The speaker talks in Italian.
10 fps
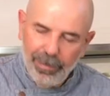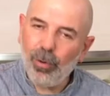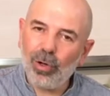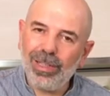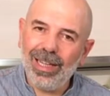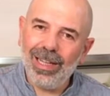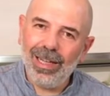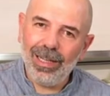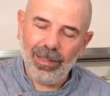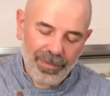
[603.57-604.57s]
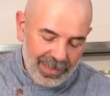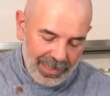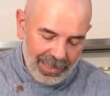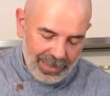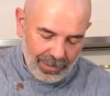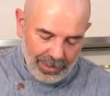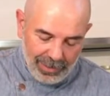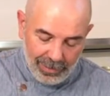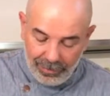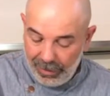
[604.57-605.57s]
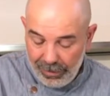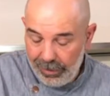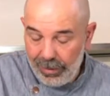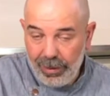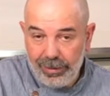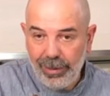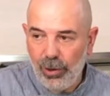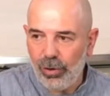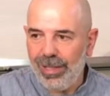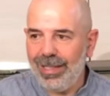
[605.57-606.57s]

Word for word: riporta alla freschezza ti, ti, ti ricorda